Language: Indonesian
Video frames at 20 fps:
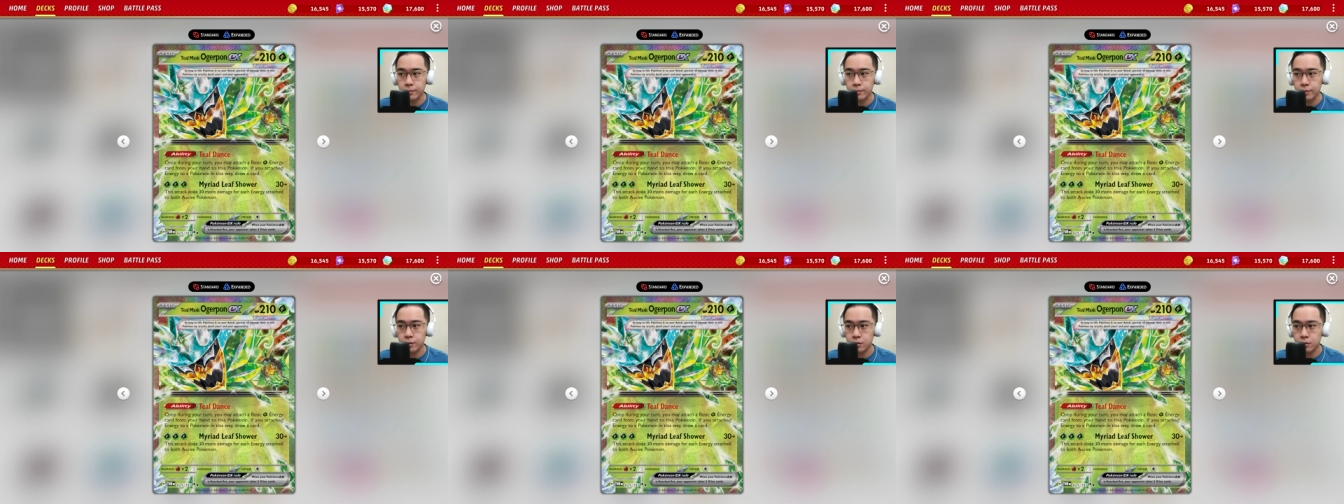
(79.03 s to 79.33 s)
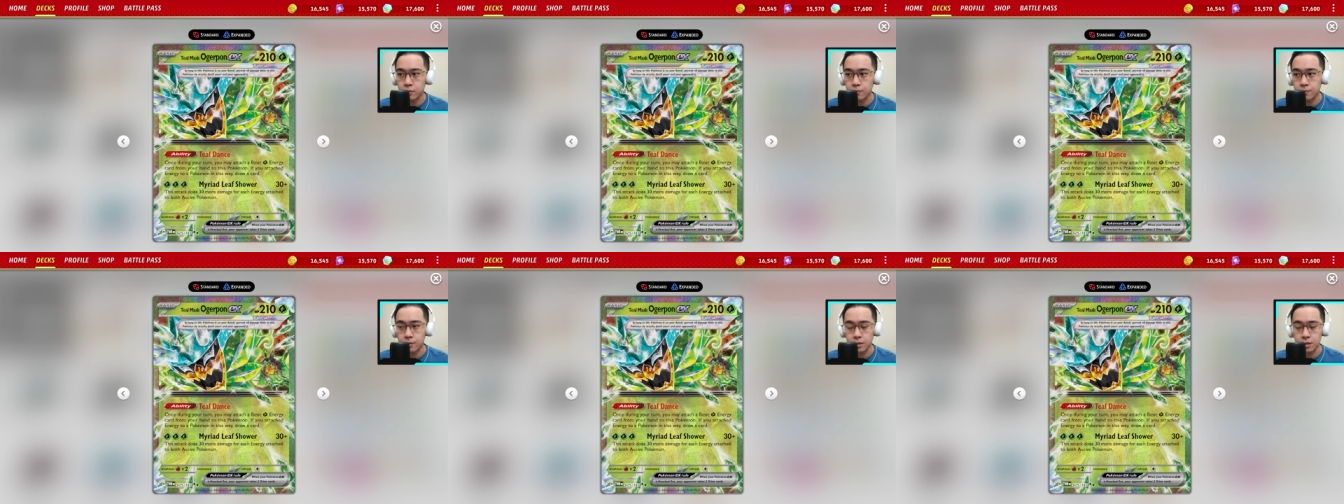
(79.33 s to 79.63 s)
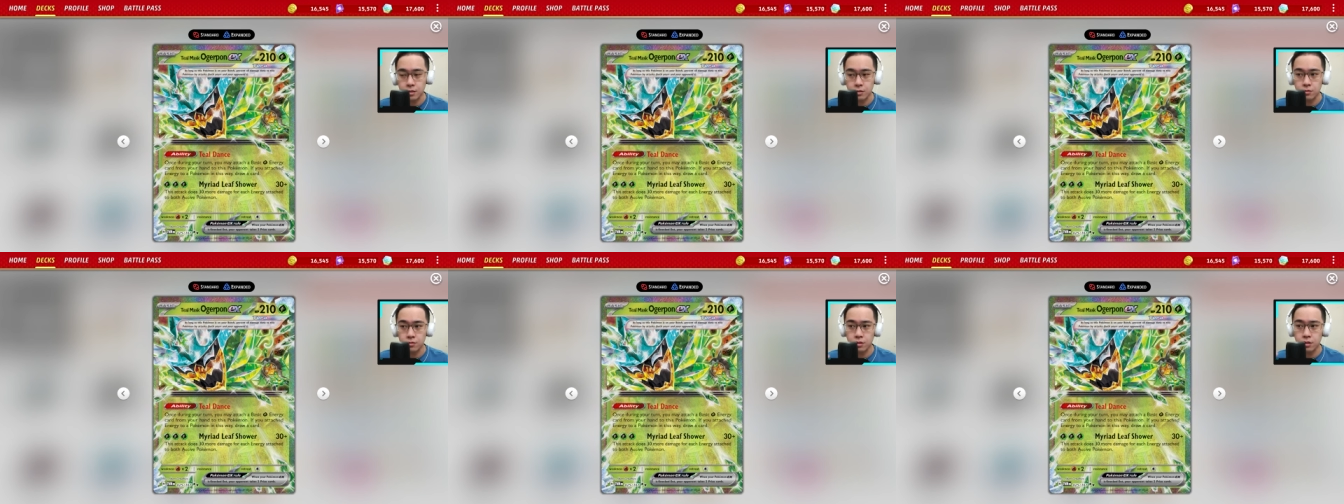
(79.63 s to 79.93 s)
habis itu
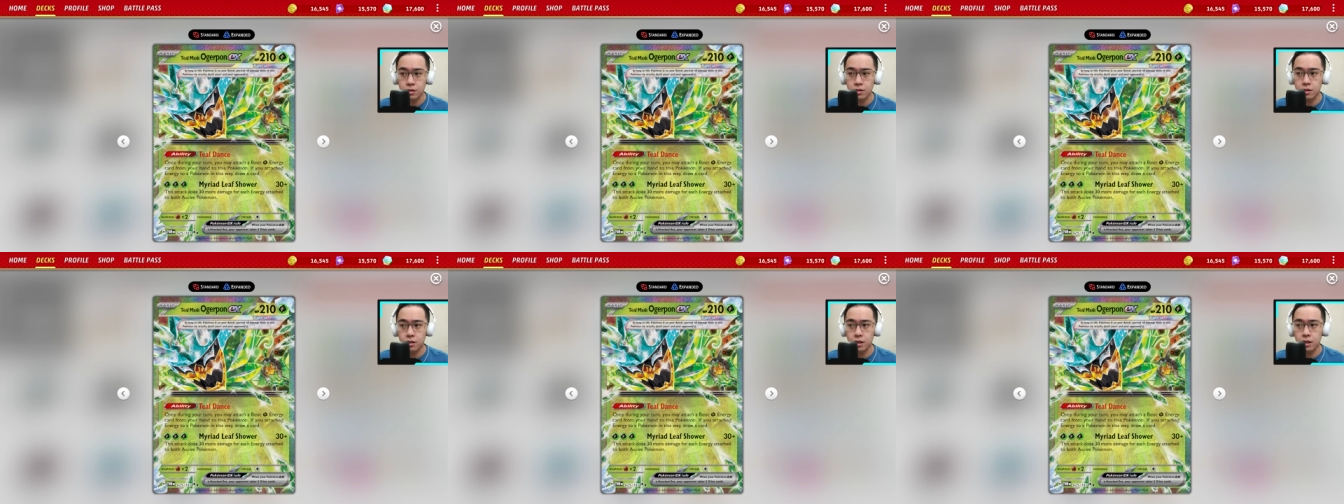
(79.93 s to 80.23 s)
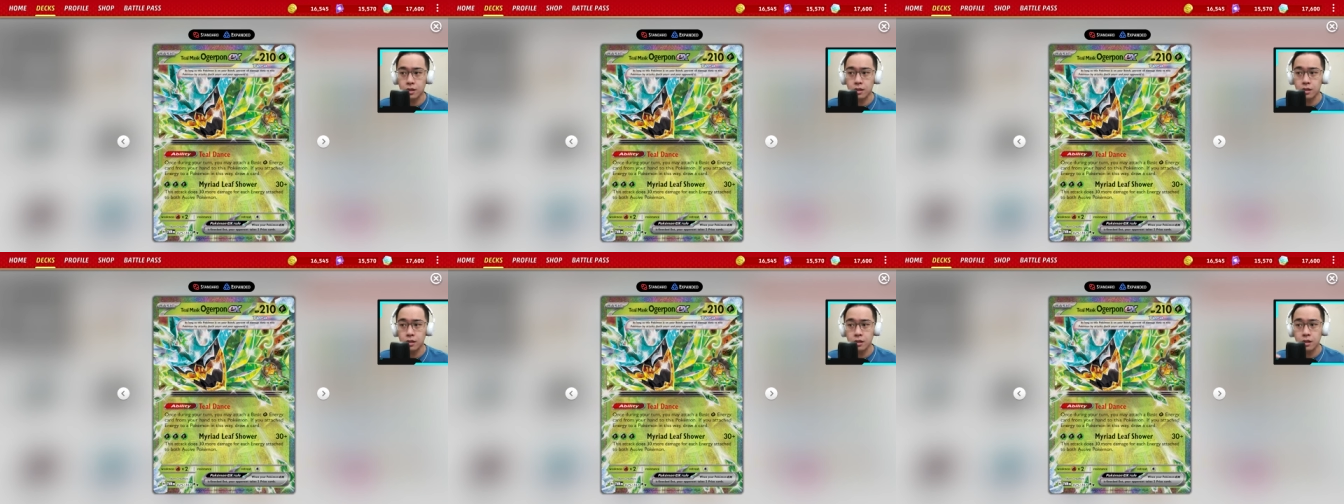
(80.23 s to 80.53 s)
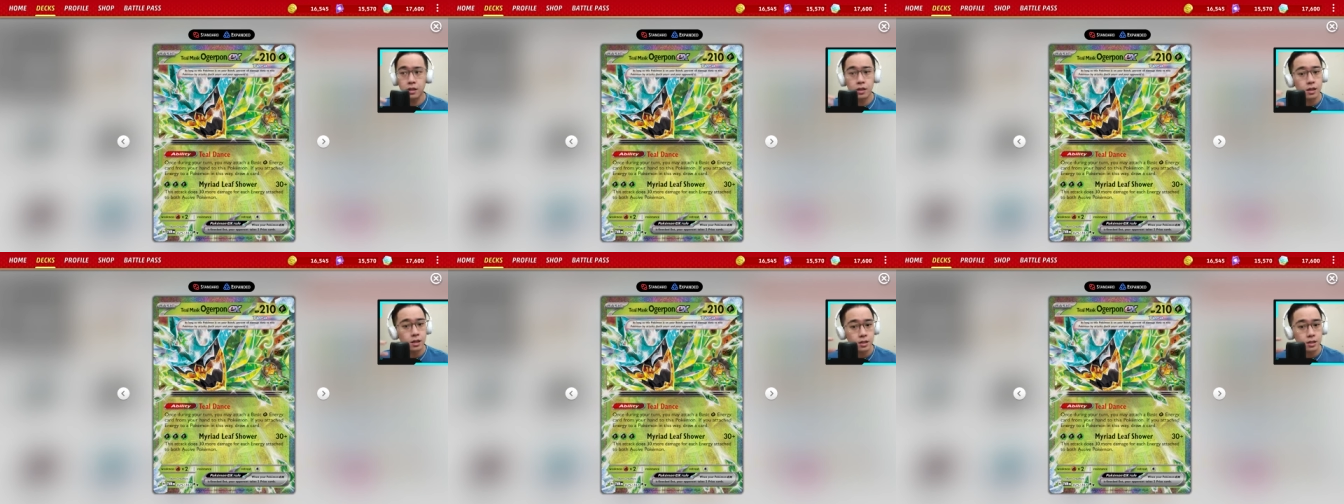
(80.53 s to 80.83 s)
bisa juga dengan
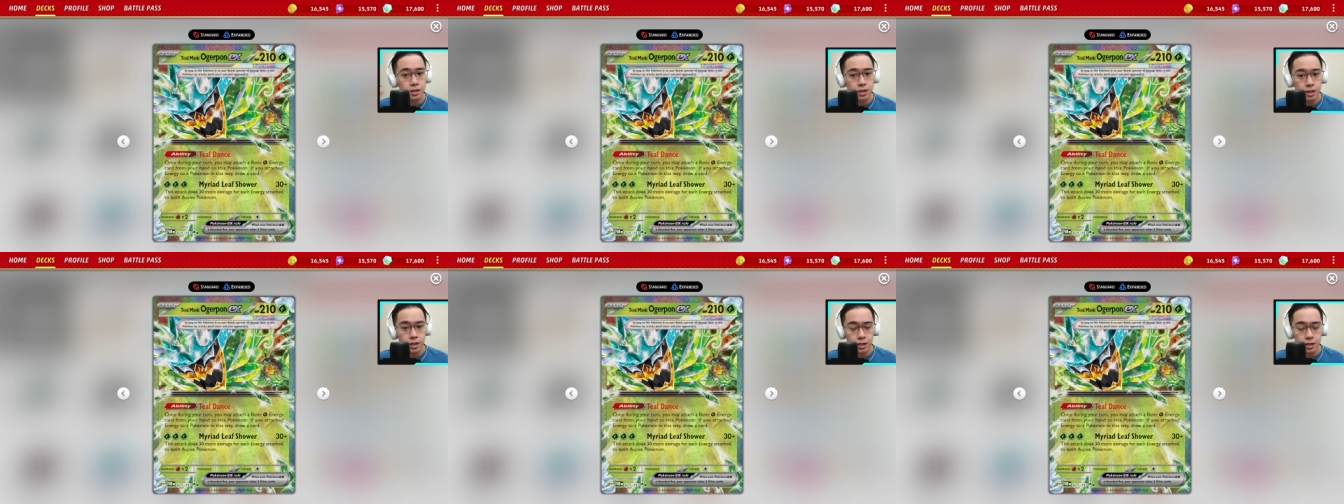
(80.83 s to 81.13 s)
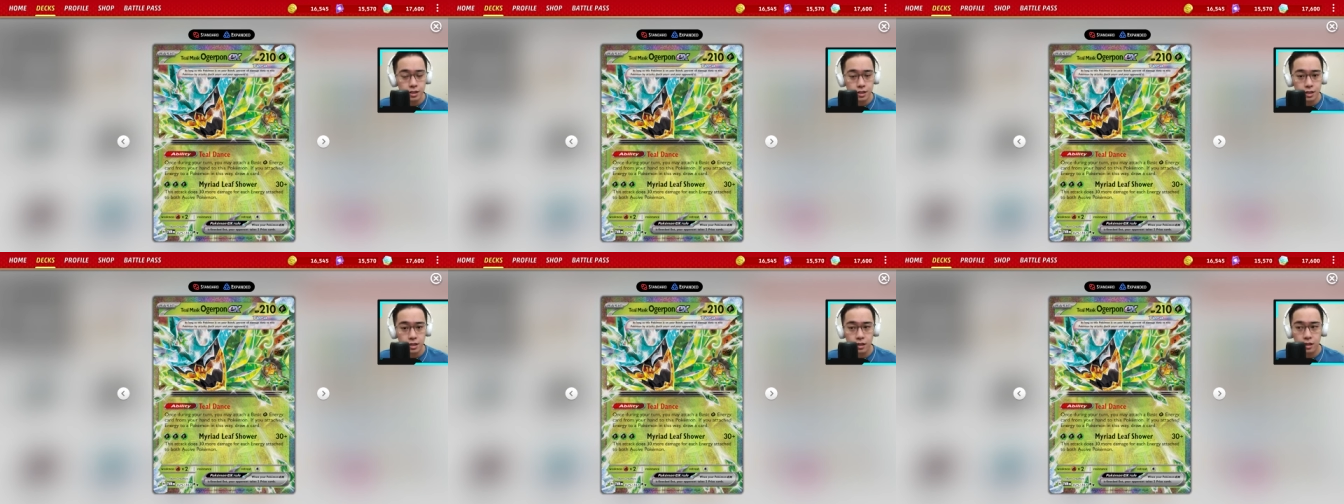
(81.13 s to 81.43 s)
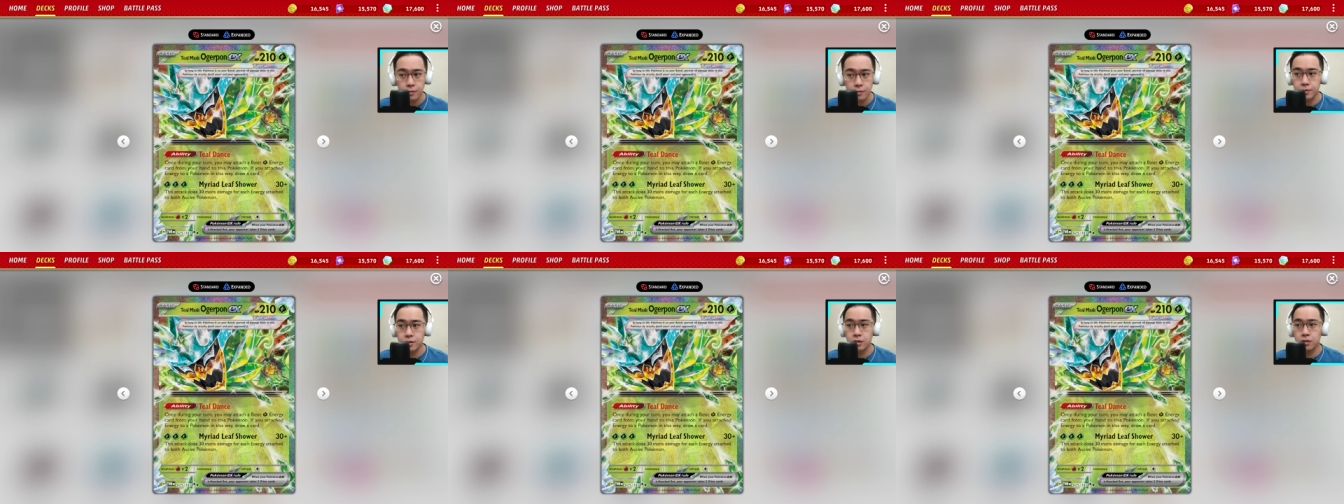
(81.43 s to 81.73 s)
Shinicha
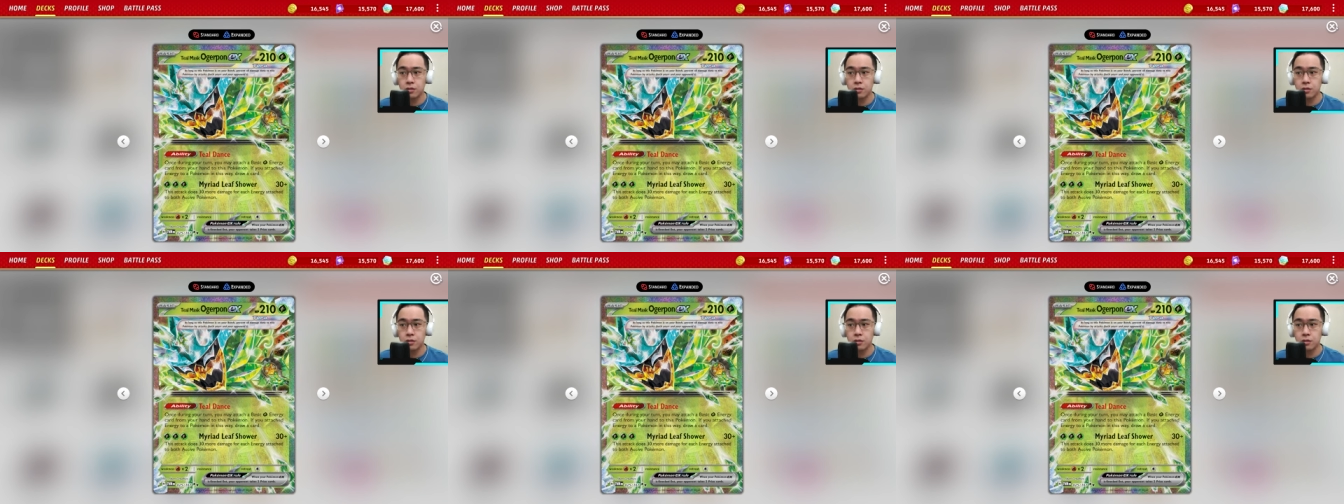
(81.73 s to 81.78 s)
habis